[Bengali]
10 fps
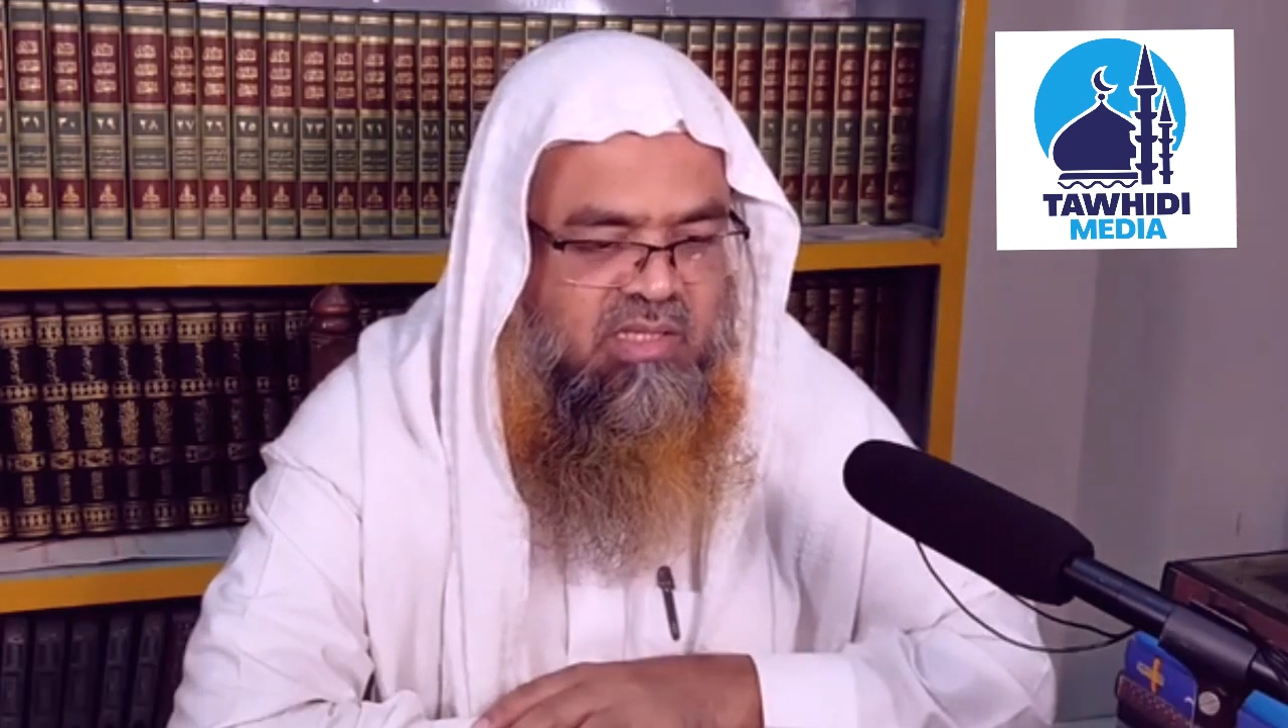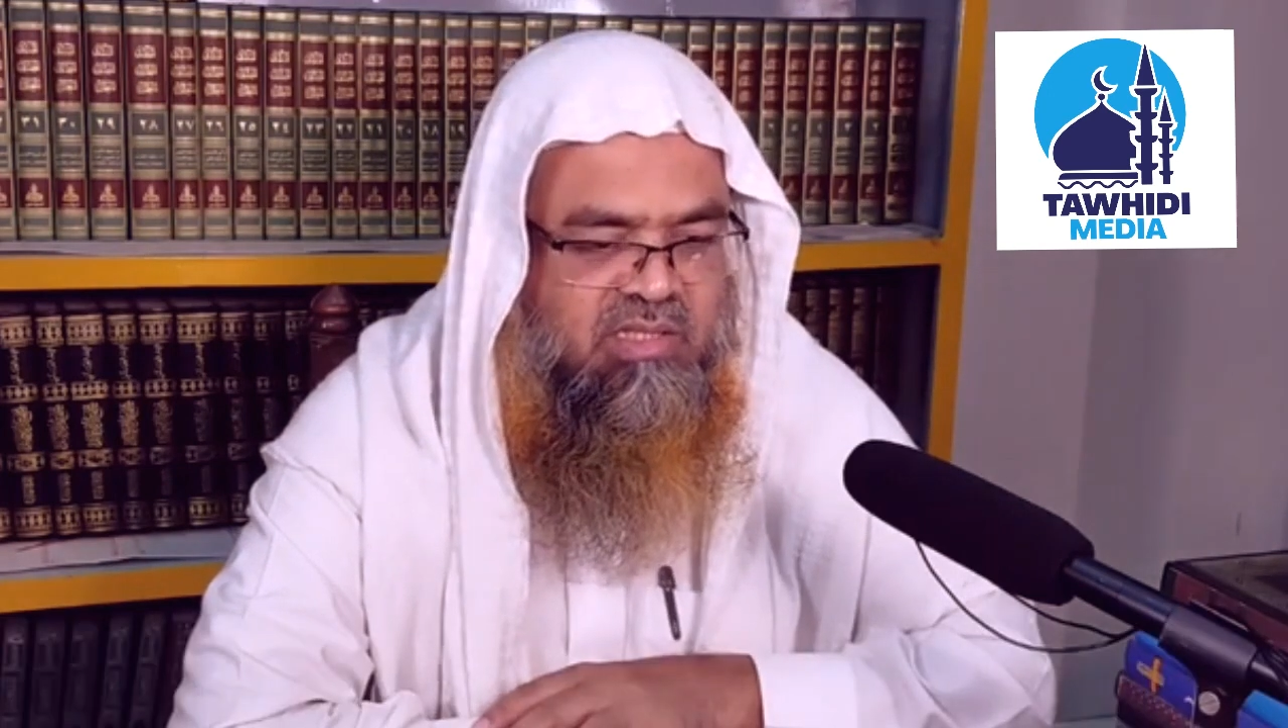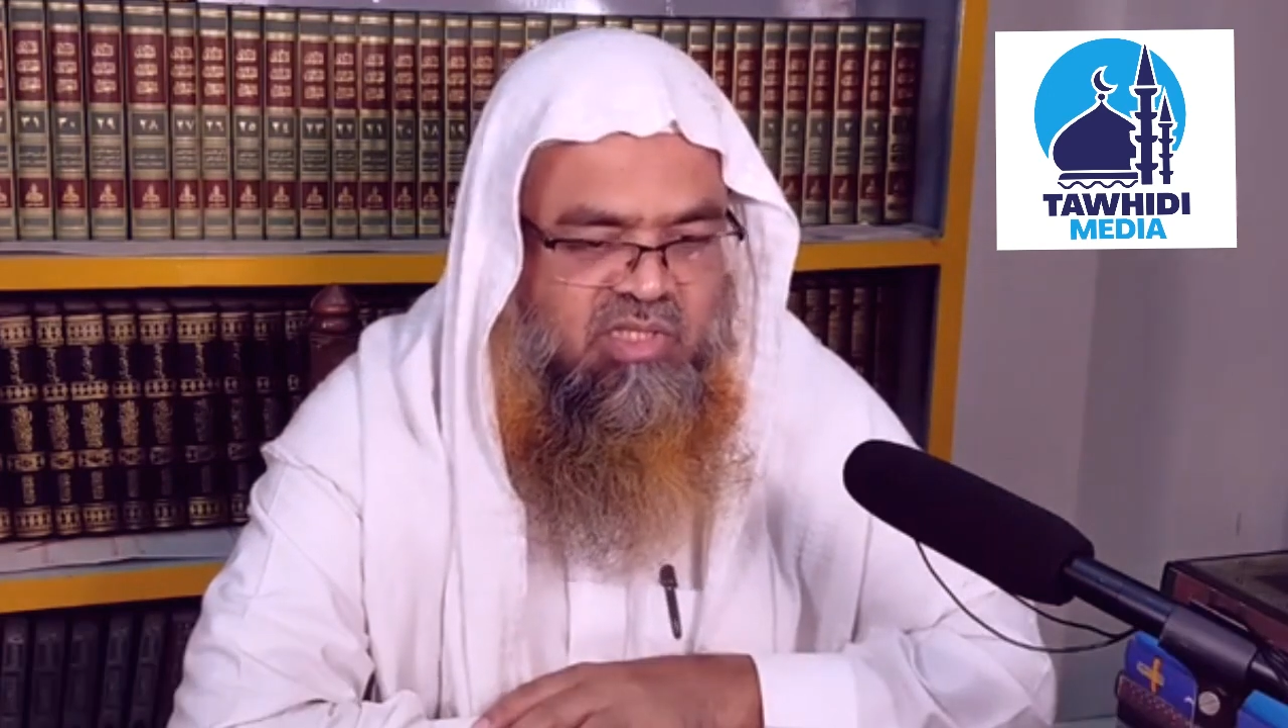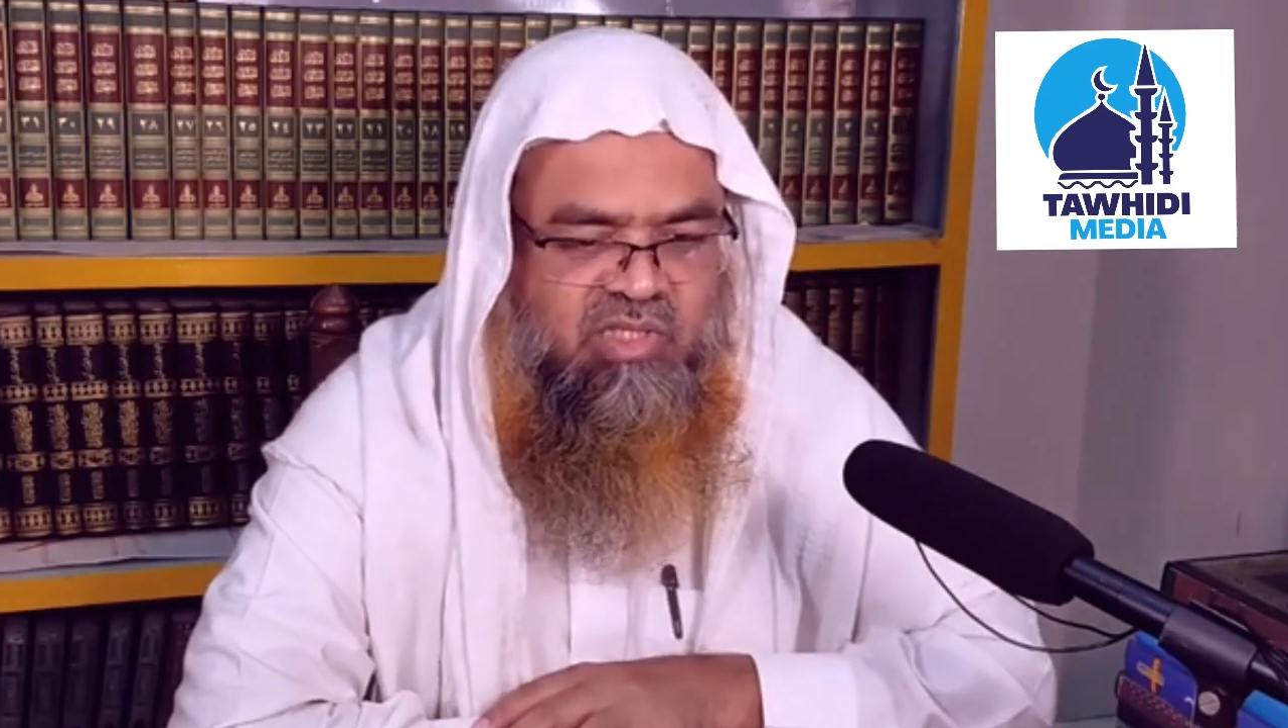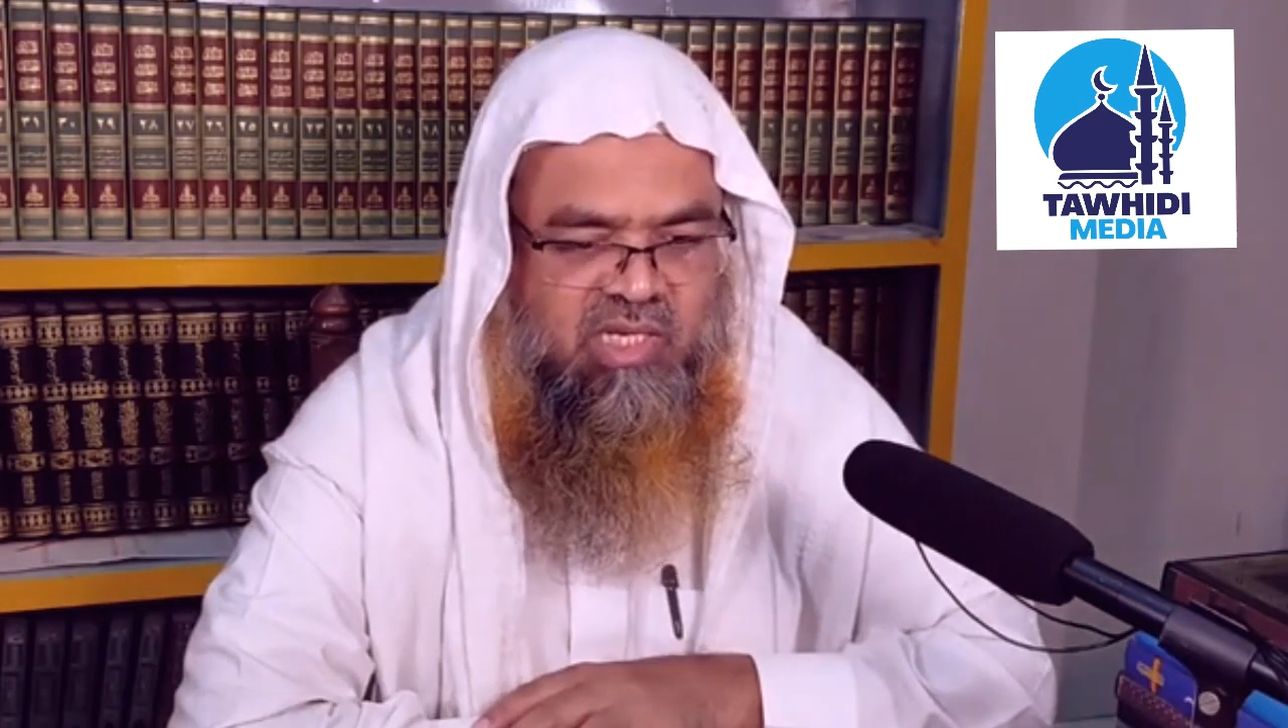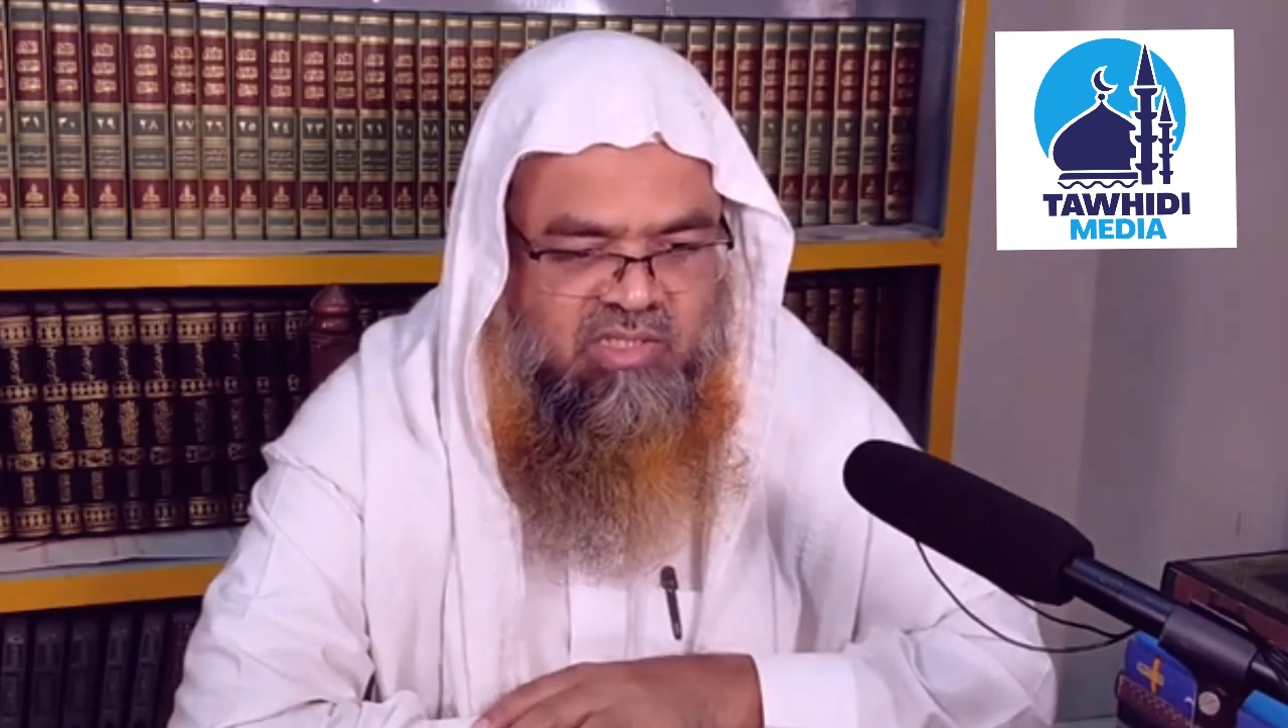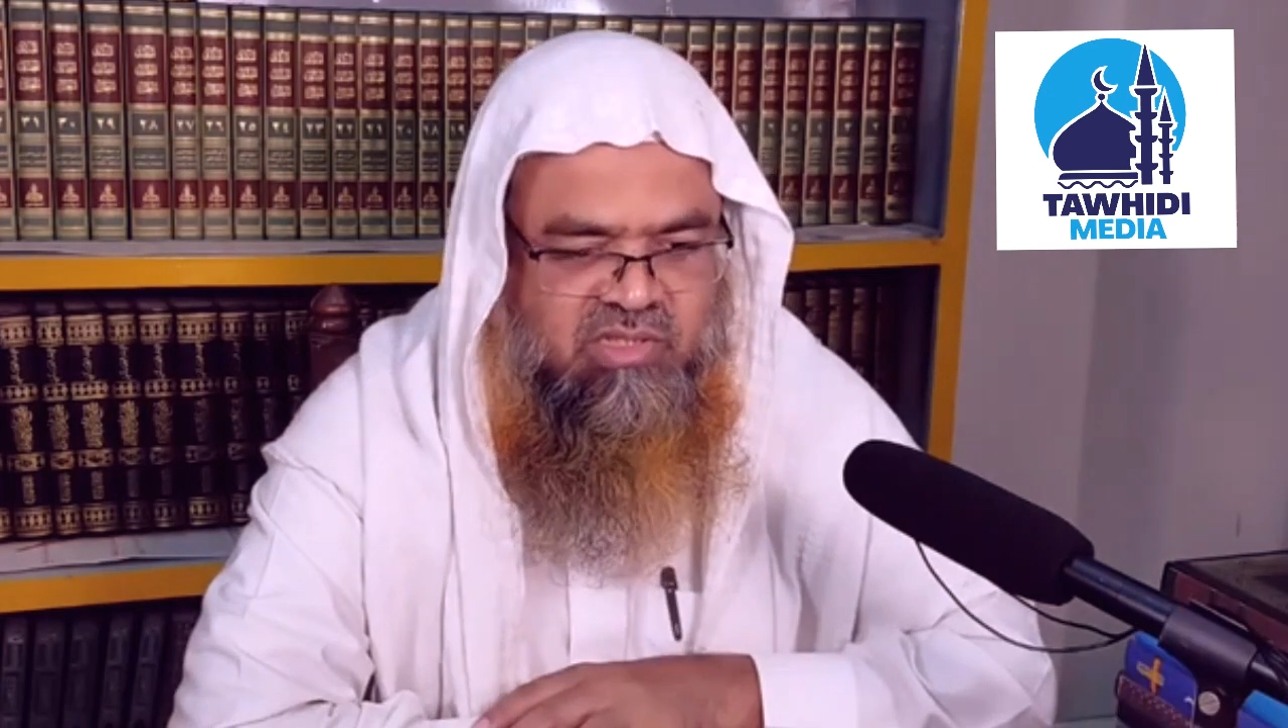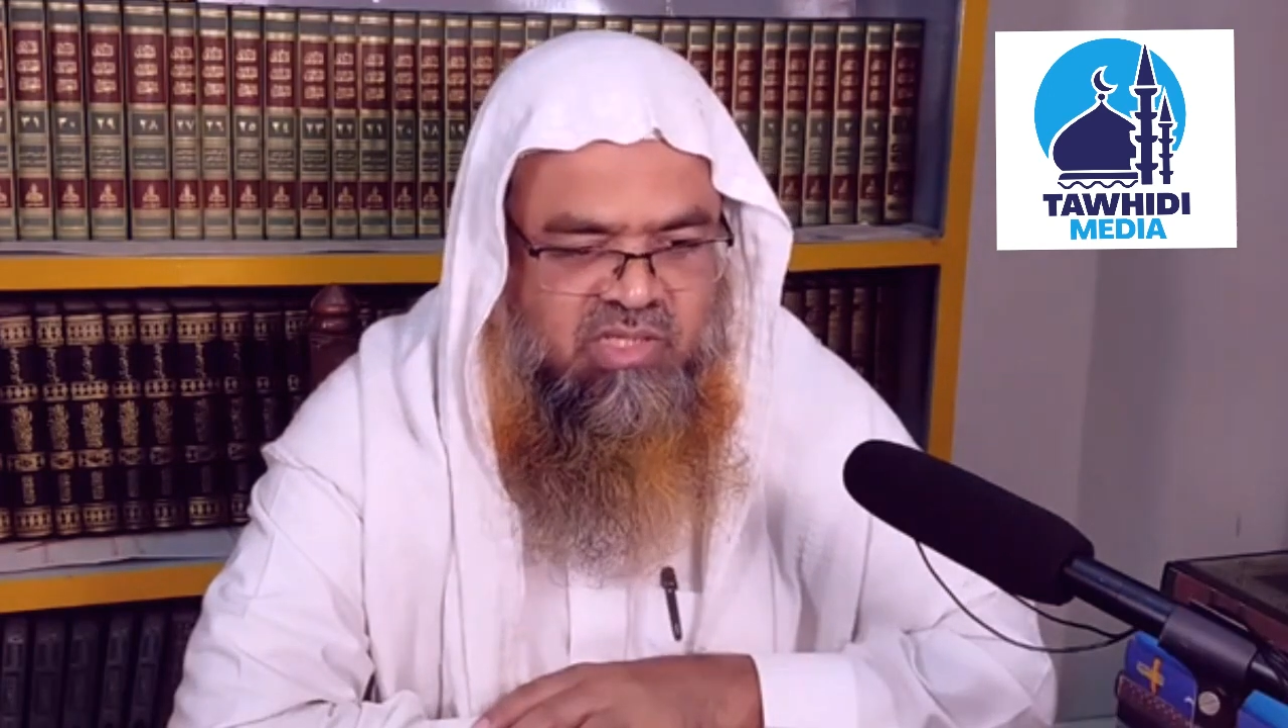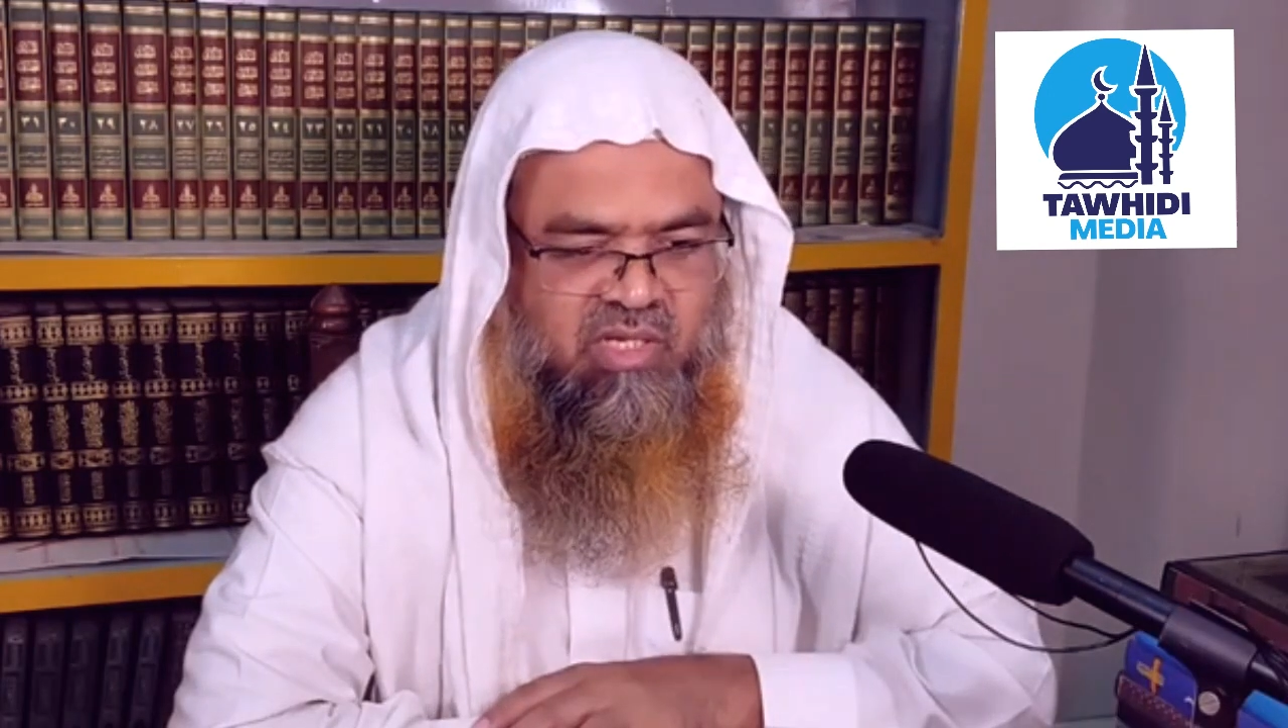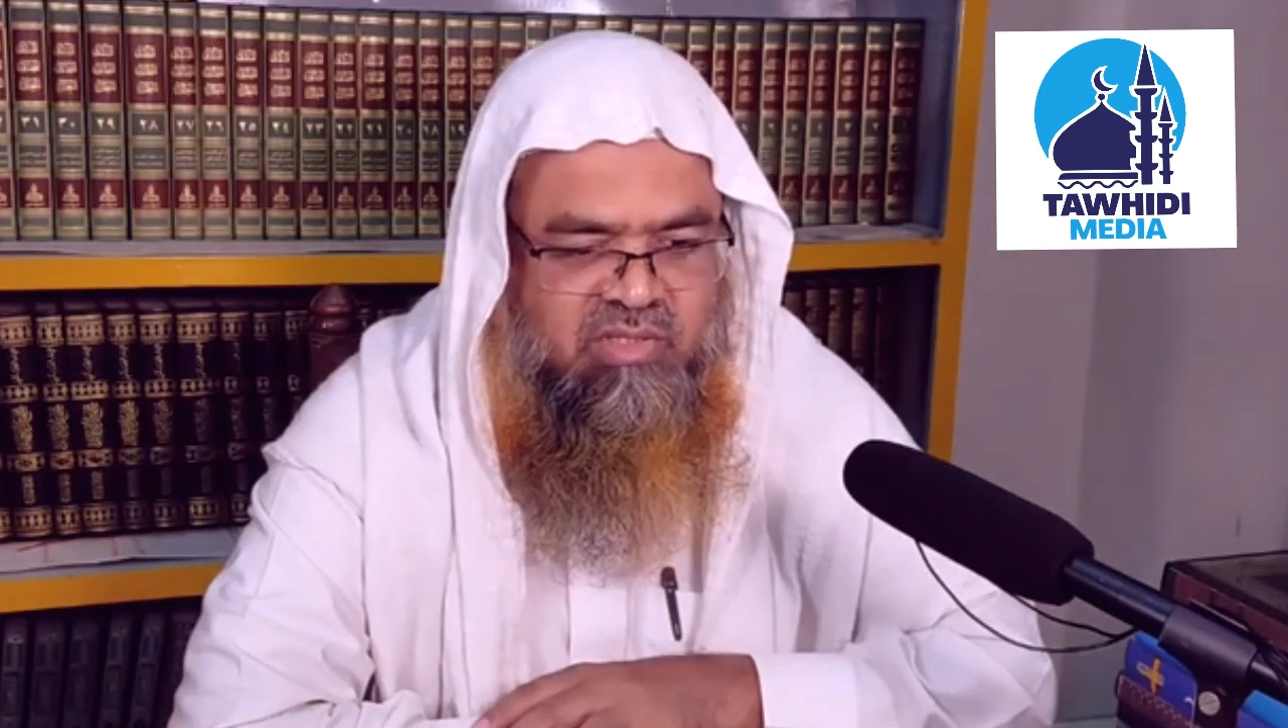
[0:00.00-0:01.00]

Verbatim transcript: সেটা না না